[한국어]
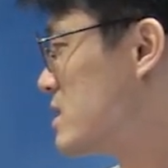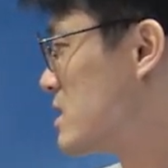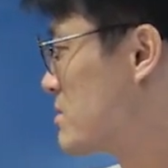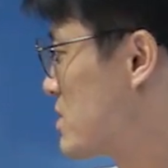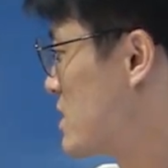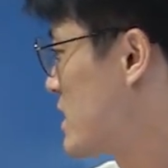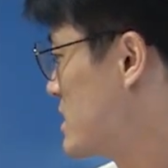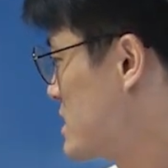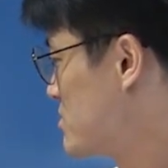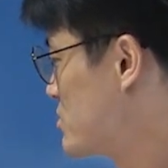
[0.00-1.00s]

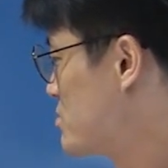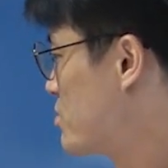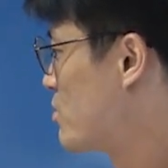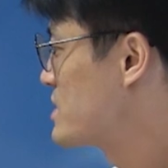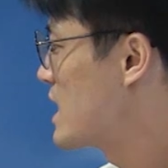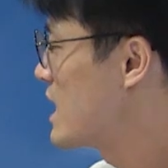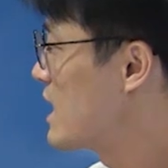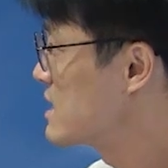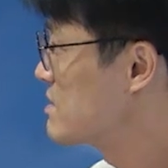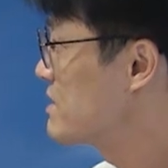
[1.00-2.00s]
법관의 신분
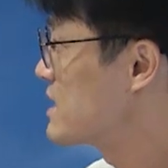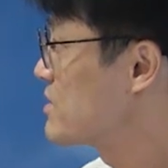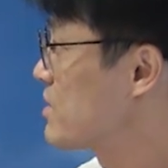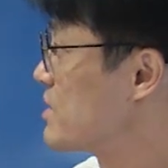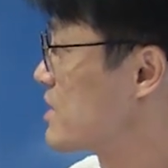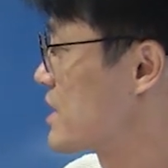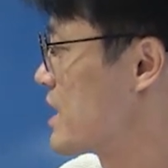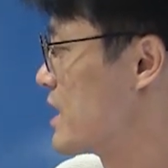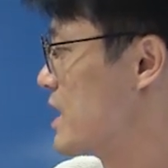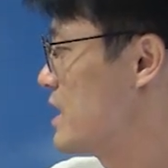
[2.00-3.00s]
보장 의미에서
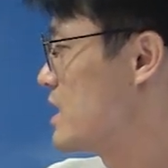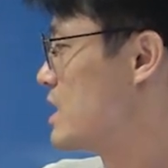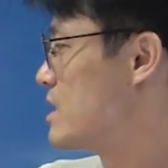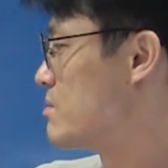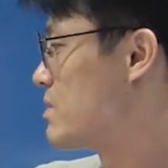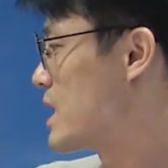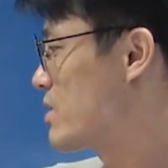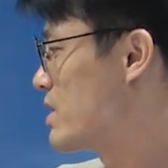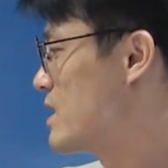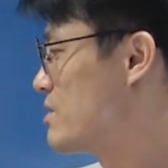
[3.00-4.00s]
이렇게
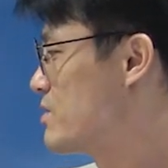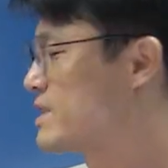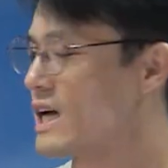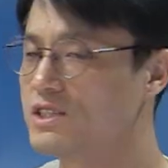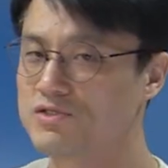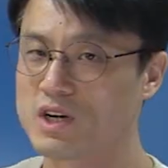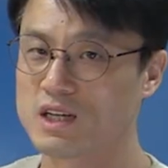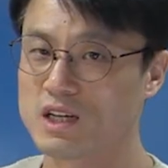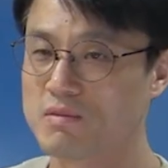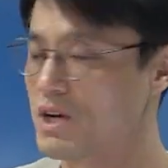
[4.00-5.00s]
파견하려면 다른
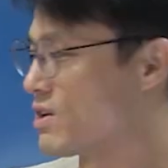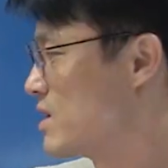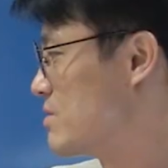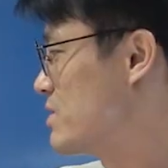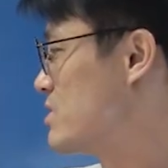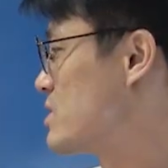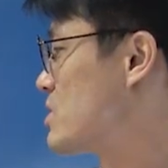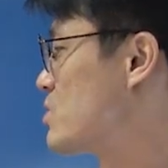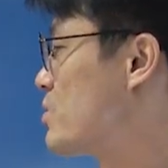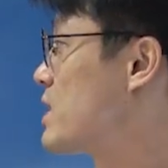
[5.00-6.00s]
국가기관에 파견하려면
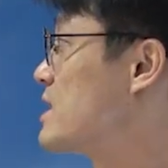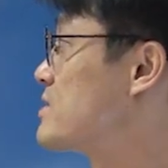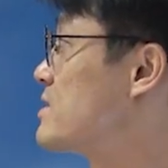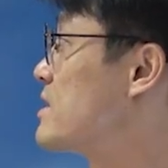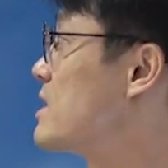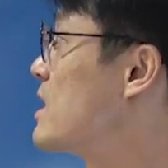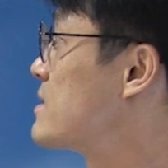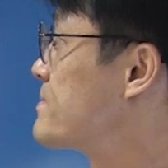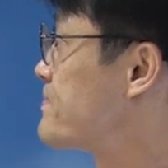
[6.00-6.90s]
동의가 있어야 된다.